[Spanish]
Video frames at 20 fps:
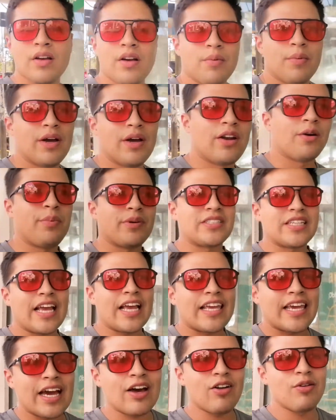Bueno, pues se ha
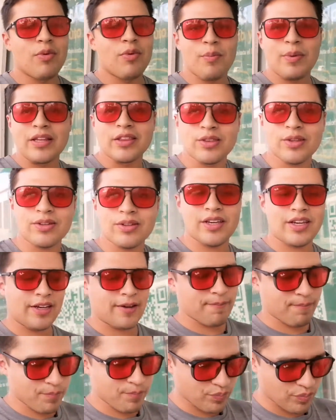llegado el momento de
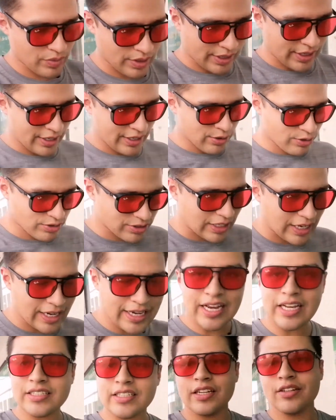irnos a la
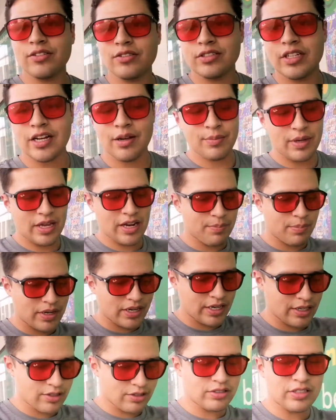casa, irnos a cambiar para
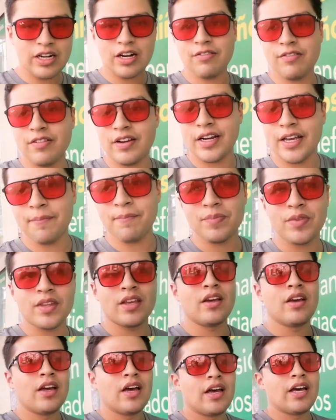irnos a la feria.
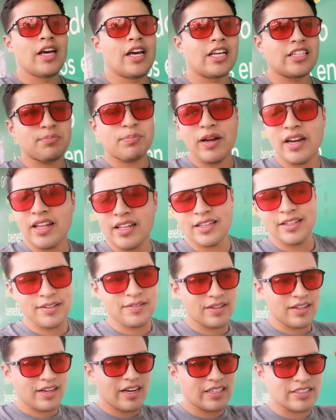Esperen
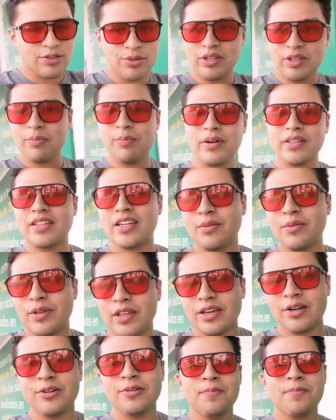la segunda parte del
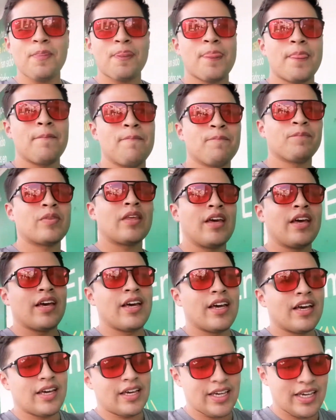video.
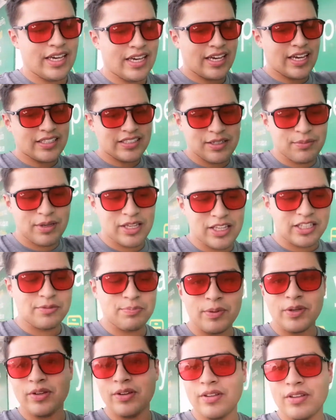Y así me
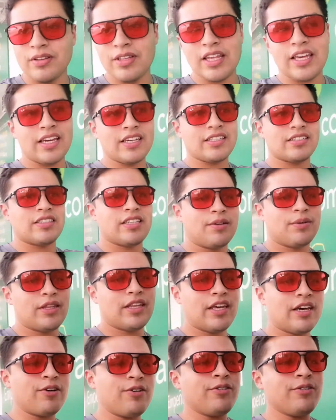despido de este
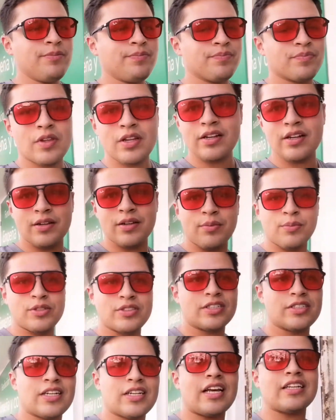video.
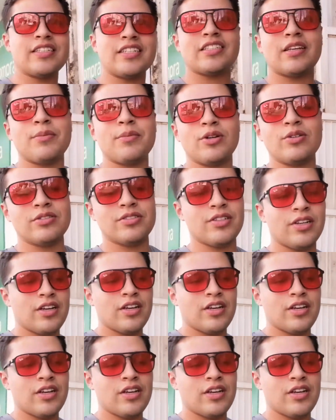Muchas gracias amigos,